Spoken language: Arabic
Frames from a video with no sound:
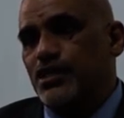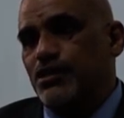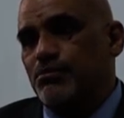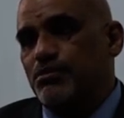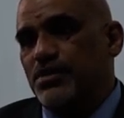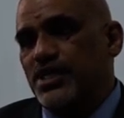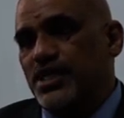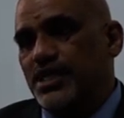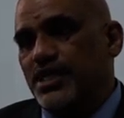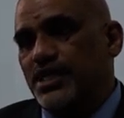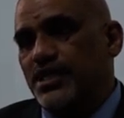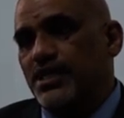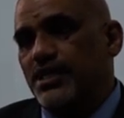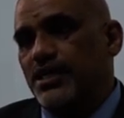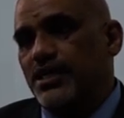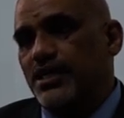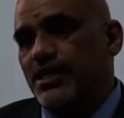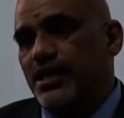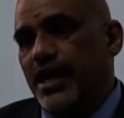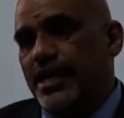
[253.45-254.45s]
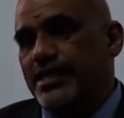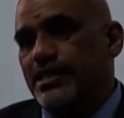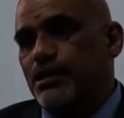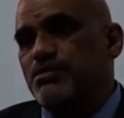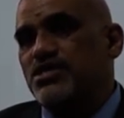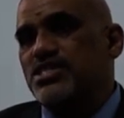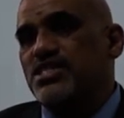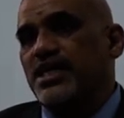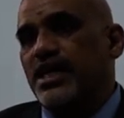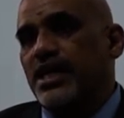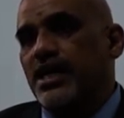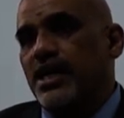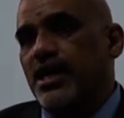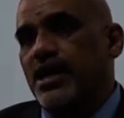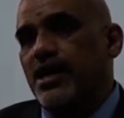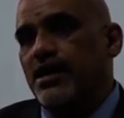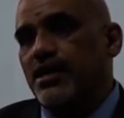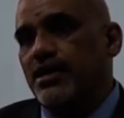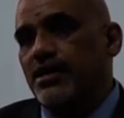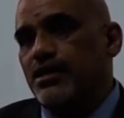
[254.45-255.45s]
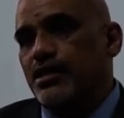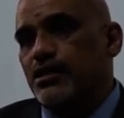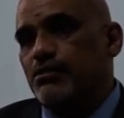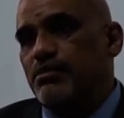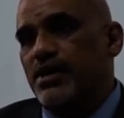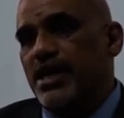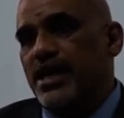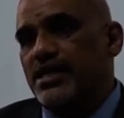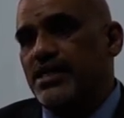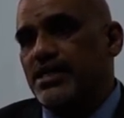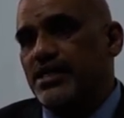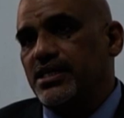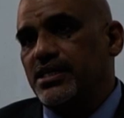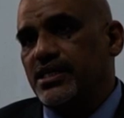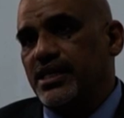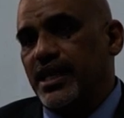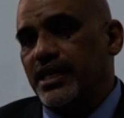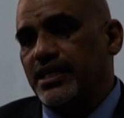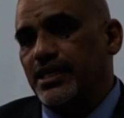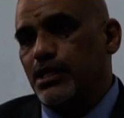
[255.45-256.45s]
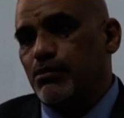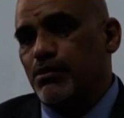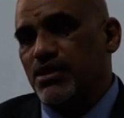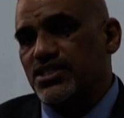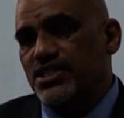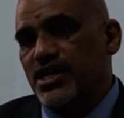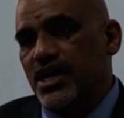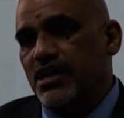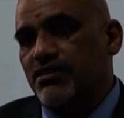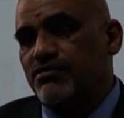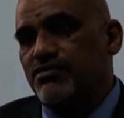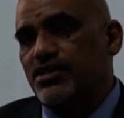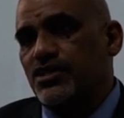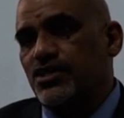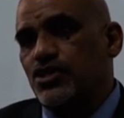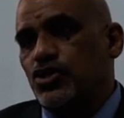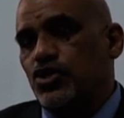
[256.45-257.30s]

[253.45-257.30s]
من آه، عدم استقرار المالي لهذه المصارف